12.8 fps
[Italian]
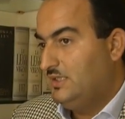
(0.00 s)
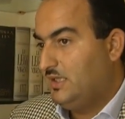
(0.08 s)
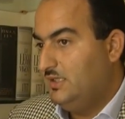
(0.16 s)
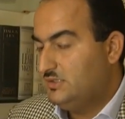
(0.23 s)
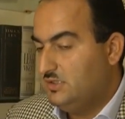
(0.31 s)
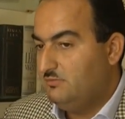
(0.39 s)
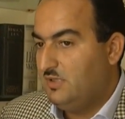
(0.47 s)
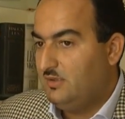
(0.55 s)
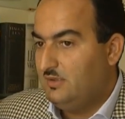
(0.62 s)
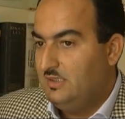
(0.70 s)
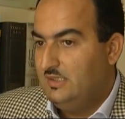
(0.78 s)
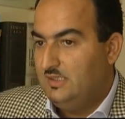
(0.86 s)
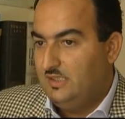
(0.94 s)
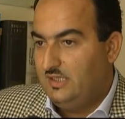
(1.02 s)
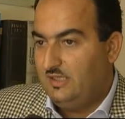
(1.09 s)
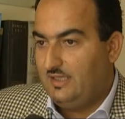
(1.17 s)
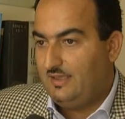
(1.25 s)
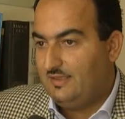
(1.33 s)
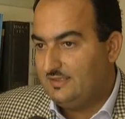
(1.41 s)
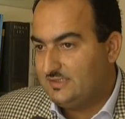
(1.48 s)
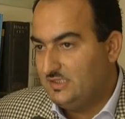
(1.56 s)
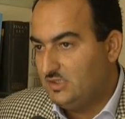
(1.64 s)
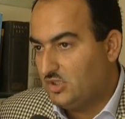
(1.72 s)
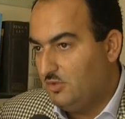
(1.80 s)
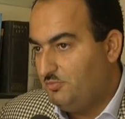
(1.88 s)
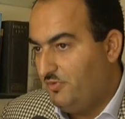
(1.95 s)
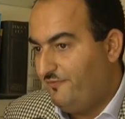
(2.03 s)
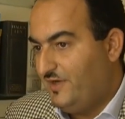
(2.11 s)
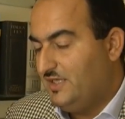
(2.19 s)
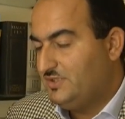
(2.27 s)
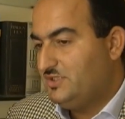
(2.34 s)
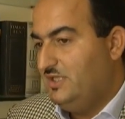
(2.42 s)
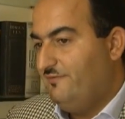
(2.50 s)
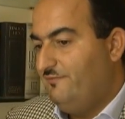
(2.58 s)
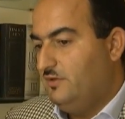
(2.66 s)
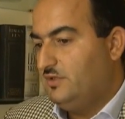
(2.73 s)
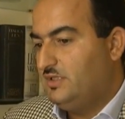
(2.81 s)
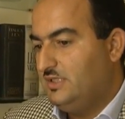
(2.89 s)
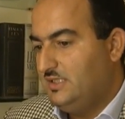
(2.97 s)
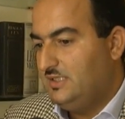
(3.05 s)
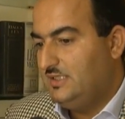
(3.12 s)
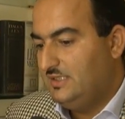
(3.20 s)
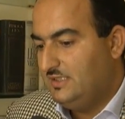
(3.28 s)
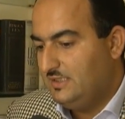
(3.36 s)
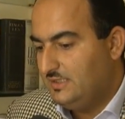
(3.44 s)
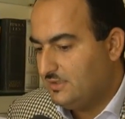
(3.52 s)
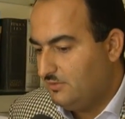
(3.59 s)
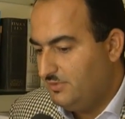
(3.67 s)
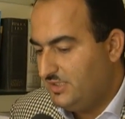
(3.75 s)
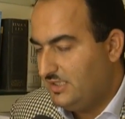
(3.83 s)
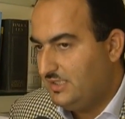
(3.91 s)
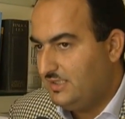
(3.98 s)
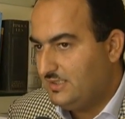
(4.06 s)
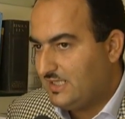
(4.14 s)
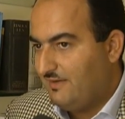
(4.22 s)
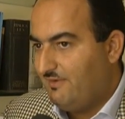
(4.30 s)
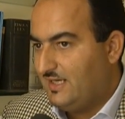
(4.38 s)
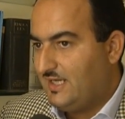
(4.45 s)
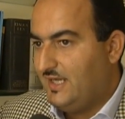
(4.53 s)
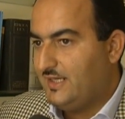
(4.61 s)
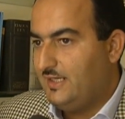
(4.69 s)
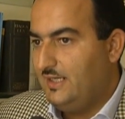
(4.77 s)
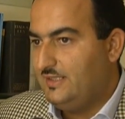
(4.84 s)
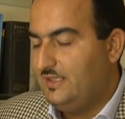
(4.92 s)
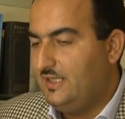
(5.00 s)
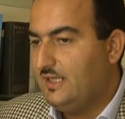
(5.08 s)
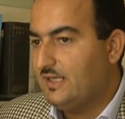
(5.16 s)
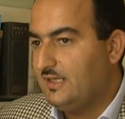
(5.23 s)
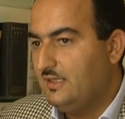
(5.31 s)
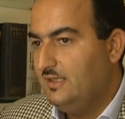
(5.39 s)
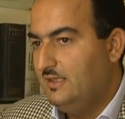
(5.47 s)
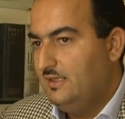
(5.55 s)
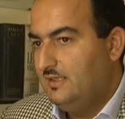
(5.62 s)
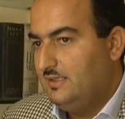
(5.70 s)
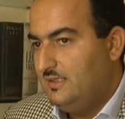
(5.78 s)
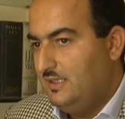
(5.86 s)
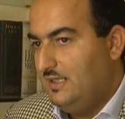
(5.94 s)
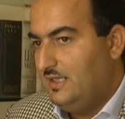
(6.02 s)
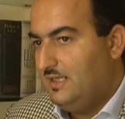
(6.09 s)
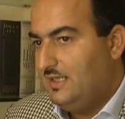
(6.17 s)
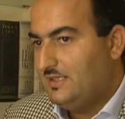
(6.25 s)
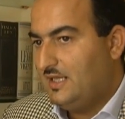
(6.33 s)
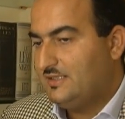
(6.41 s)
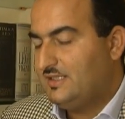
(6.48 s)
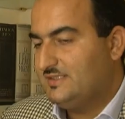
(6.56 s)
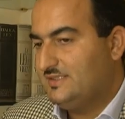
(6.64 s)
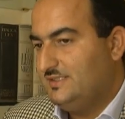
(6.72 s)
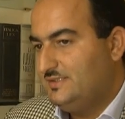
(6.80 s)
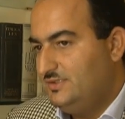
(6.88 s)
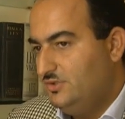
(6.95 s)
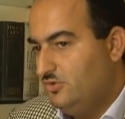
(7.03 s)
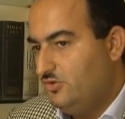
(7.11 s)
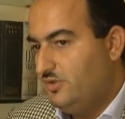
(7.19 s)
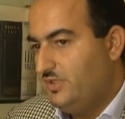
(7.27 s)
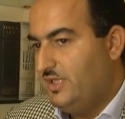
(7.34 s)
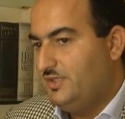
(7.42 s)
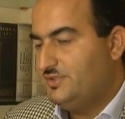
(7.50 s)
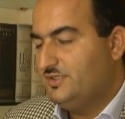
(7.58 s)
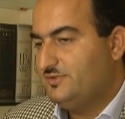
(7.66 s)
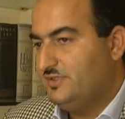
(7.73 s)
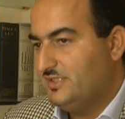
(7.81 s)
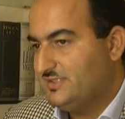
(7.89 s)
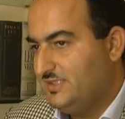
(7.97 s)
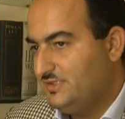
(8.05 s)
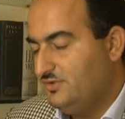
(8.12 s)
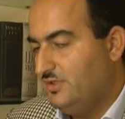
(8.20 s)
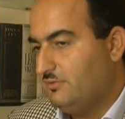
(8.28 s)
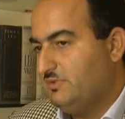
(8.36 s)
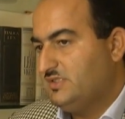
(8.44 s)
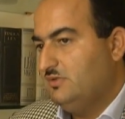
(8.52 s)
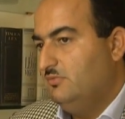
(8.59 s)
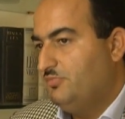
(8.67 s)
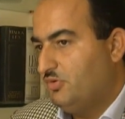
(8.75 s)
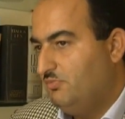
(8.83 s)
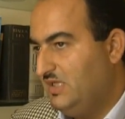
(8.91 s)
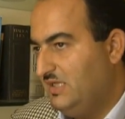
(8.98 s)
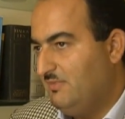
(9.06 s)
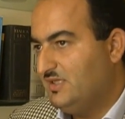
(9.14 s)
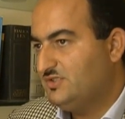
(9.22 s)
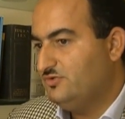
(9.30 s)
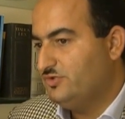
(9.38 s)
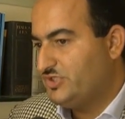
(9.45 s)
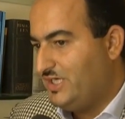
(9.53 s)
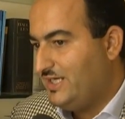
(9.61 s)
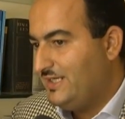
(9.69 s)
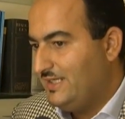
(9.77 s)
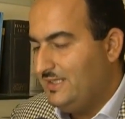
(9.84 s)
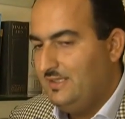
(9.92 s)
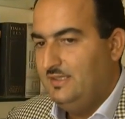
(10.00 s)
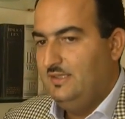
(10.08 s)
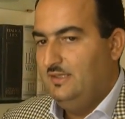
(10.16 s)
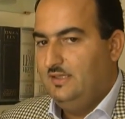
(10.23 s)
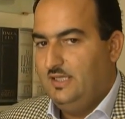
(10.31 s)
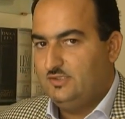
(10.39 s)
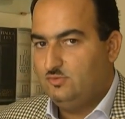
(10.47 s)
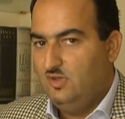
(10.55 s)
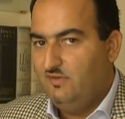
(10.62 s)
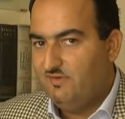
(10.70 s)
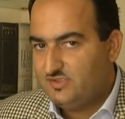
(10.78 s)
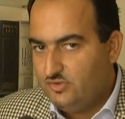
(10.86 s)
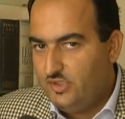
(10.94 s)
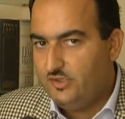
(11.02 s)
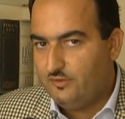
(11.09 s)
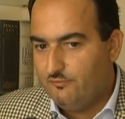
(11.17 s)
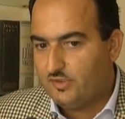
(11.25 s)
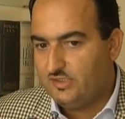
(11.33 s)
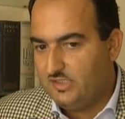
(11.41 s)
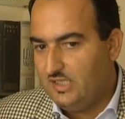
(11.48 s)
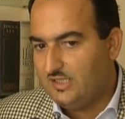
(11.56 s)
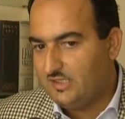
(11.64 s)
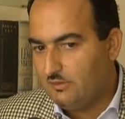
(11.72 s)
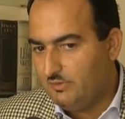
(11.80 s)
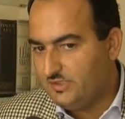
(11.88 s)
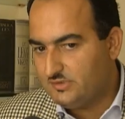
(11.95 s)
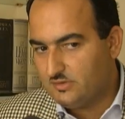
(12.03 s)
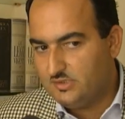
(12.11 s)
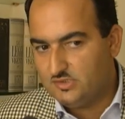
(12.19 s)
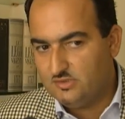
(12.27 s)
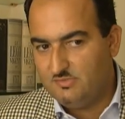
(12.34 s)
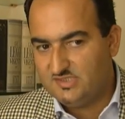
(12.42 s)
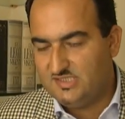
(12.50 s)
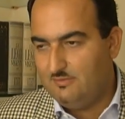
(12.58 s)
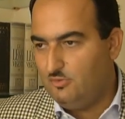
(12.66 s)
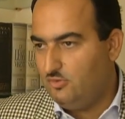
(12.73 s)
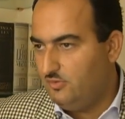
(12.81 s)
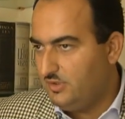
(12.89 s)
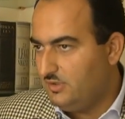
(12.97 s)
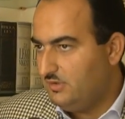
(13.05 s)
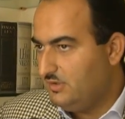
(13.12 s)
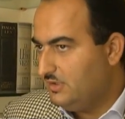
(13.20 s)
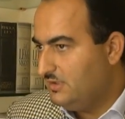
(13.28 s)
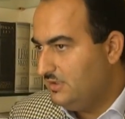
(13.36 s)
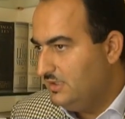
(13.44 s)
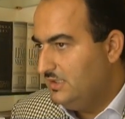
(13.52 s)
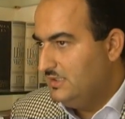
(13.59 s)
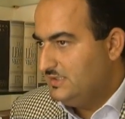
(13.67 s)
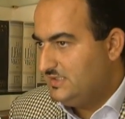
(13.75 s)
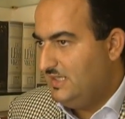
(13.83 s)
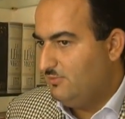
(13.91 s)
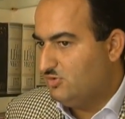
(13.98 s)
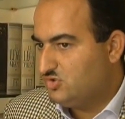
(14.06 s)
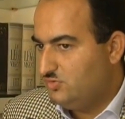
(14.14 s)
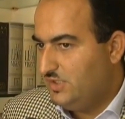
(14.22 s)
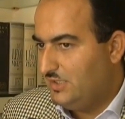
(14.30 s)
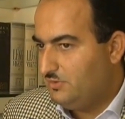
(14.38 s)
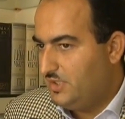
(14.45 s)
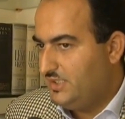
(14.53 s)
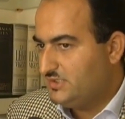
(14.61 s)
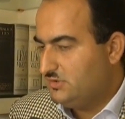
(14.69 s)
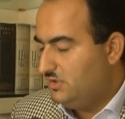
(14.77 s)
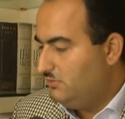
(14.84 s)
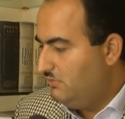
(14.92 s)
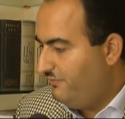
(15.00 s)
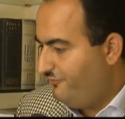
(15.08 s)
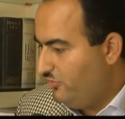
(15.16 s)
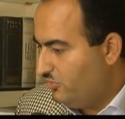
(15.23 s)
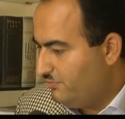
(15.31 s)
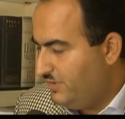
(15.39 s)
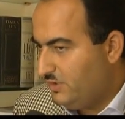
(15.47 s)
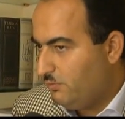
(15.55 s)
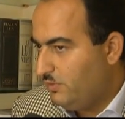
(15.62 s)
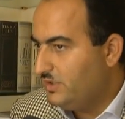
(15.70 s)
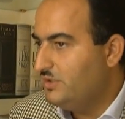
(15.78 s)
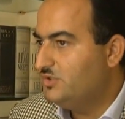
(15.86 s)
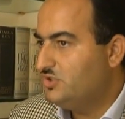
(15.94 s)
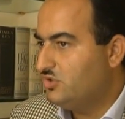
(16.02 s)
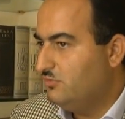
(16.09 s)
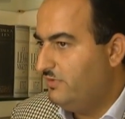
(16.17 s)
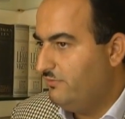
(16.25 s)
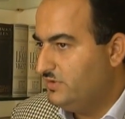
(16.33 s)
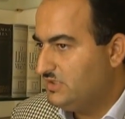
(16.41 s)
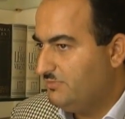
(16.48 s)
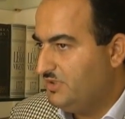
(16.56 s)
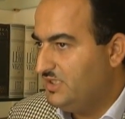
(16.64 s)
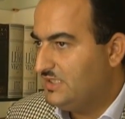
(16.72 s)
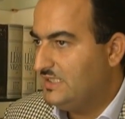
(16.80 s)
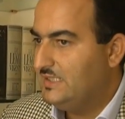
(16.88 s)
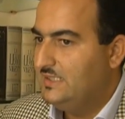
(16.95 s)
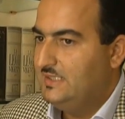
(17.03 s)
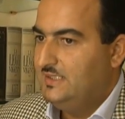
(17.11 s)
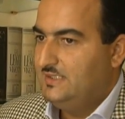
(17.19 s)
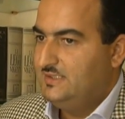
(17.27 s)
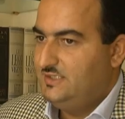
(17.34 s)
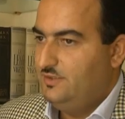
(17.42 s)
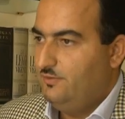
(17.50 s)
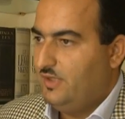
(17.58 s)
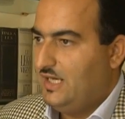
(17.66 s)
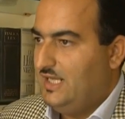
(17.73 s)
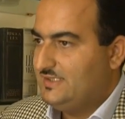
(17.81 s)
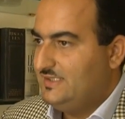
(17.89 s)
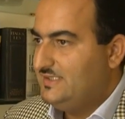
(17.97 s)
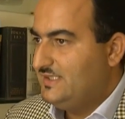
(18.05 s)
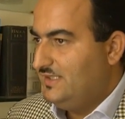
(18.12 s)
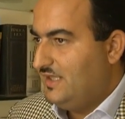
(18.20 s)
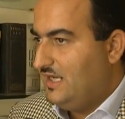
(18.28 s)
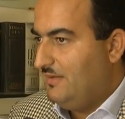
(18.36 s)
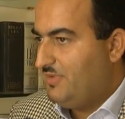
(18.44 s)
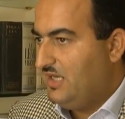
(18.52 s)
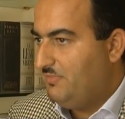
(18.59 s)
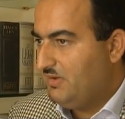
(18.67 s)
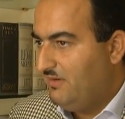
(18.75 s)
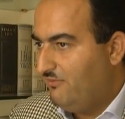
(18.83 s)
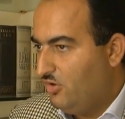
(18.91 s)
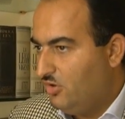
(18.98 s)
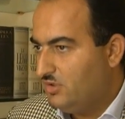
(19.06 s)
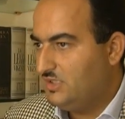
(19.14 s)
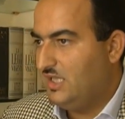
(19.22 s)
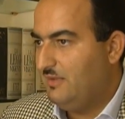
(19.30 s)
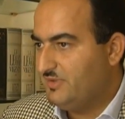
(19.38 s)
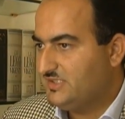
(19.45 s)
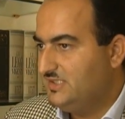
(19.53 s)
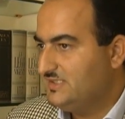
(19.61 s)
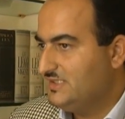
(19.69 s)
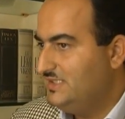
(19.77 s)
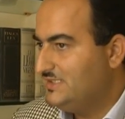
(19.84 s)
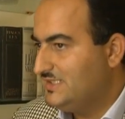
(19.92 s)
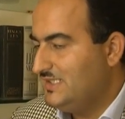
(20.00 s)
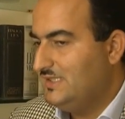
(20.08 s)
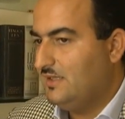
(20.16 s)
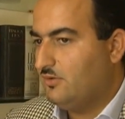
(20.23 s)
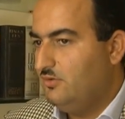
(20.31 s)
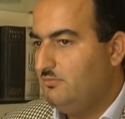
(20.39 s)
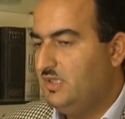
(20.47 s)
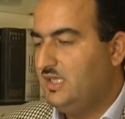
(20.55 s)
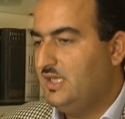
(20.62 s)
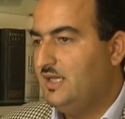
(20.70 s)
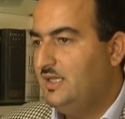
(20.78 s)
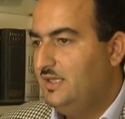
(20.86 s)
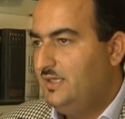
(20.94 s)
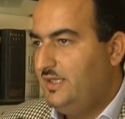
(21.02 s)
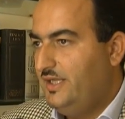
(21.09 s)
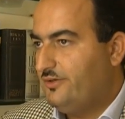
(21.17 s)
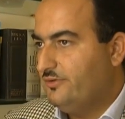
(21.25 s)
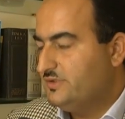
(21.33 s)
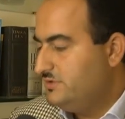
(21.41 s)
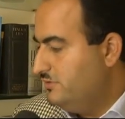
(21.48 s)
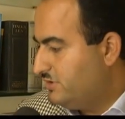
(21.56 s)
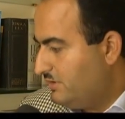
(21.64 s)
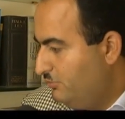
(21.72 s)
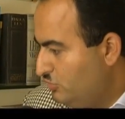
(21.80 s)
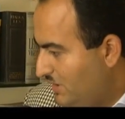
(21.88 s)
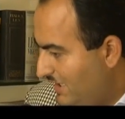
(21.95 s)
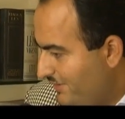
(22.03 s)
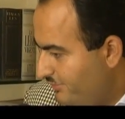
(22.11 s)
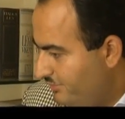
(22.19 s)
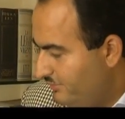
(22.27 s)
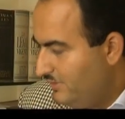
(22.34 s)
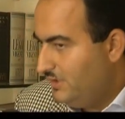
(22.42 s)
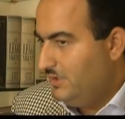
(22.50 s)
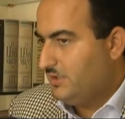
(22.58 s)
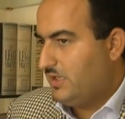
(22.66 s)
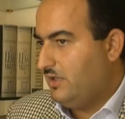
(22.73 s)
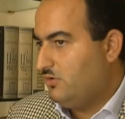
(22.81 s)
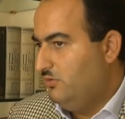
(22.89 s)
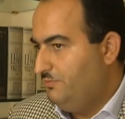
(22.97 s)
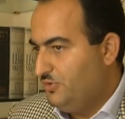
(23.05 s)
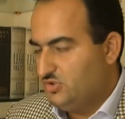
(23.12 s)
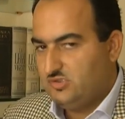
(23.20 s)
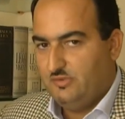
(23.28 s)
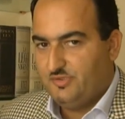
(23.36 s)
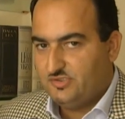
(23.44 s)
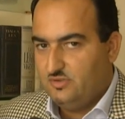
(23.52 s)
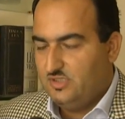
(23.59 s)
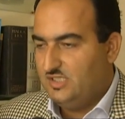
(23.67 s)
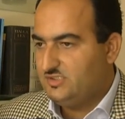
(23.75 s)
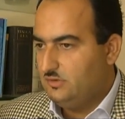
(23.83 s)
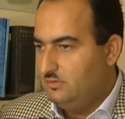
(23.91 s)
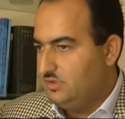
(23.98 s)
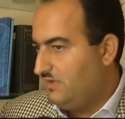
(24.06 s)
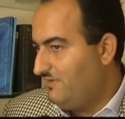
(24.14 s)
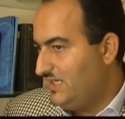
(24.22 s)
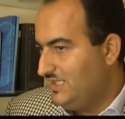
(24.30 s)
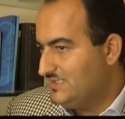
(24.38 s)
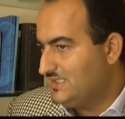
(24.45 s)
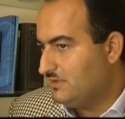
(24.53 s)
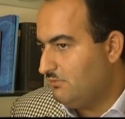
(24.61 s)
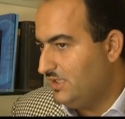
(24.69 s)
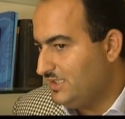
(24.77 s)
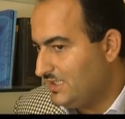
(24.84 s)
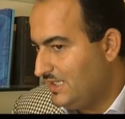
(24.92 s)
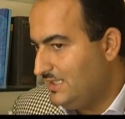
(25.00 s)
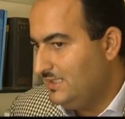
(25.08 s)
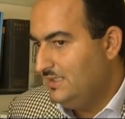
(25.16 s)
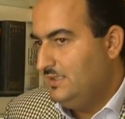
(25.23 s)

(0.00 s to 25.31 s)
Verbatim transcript: che insomma è, sin troppo facile a volte eh, dire, cavalcare le tigri della, della tassazione, dell'eccesso di tassazione, questo è un problema sociale e sull'evasione io vorrei dire anche questo, che insomma in, stiamo studiando adesso delle nuove forme, il 15 come voi sapete si riunirà, si insedierà per la prima volta la presenza del sindaco e mia il Consiglio Tributario, che è composto da persone di assoluta valenza e qualità,